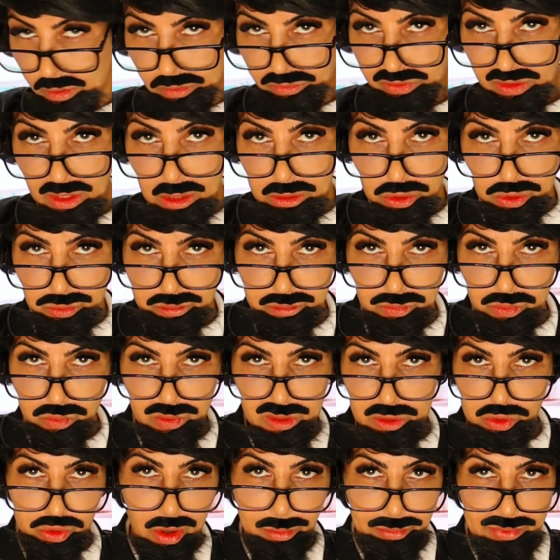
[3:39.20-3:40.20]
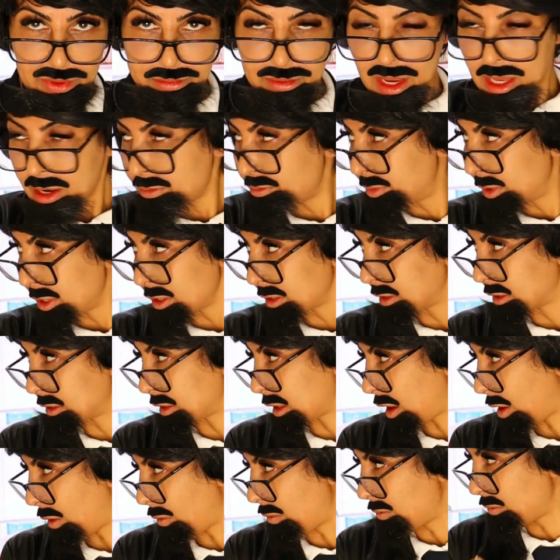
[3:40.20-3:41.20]
Fica de boa, é só a primeira
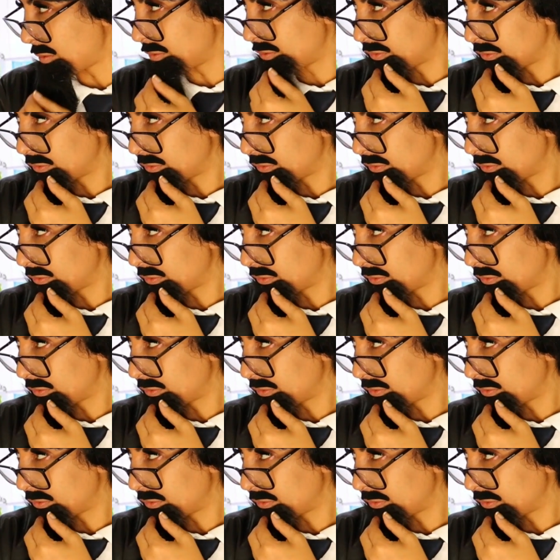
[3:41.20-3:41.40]
impressão.